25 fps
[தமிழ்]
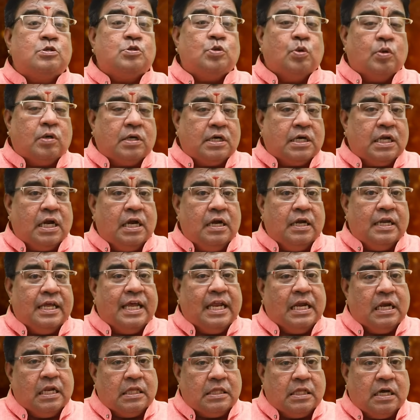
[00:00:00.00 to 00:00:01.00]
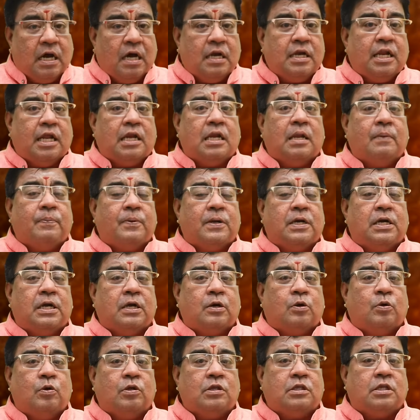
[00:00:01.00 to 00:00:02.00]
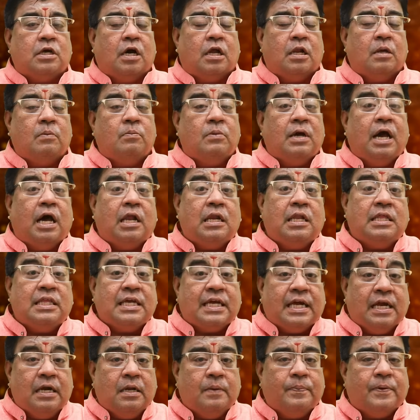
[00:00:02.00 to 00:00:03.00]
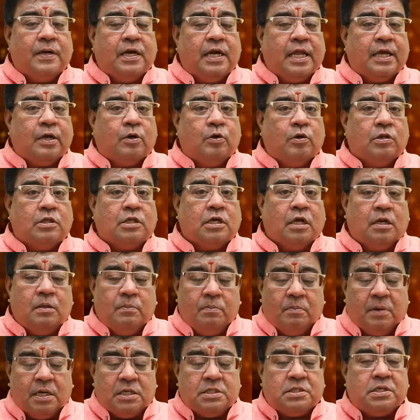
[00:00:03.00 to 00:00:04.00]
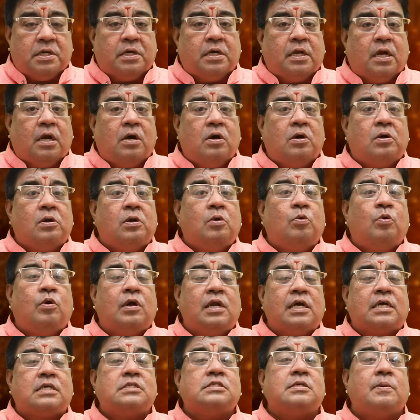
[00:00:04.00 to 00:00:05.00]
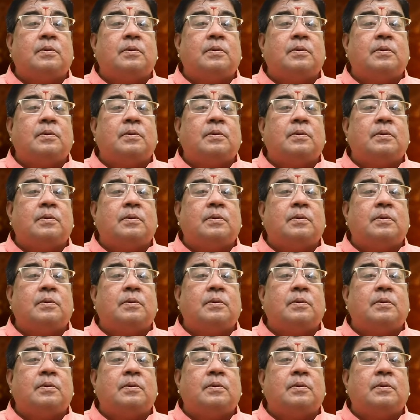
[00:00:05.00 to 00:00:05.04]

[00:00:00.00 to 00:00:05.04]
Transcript: சுக்கரன் என்னதான் நல்ல பலனை கொடுத்தாலும் அல்லது கெடுபலனை கொடுத்தாலும் மற்ற கிரகங்களும் உங்களுக்கு